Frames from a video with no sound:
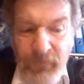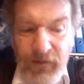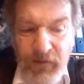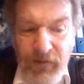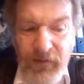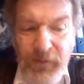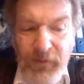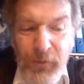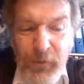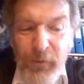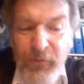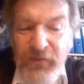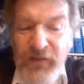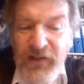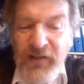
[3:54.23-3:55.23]
Die
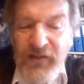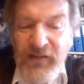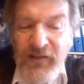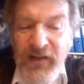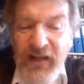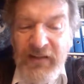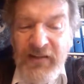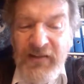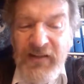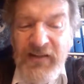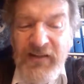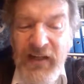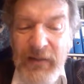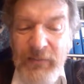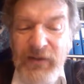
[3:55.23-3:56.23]
Zukunft ist eine sich
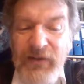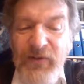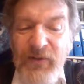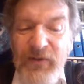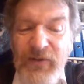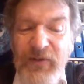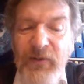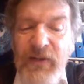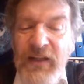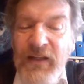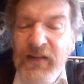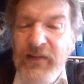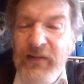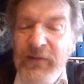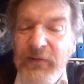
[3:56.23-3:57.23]
selbst
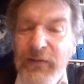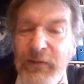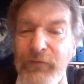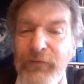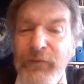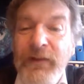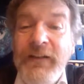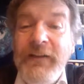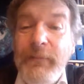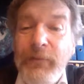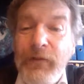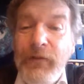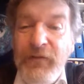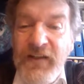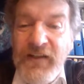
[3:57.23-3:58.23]
konstruierende und erfüllende
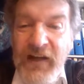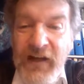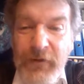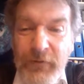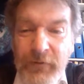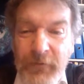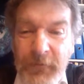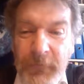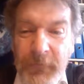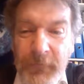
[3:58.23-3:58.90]
Prophezeiung.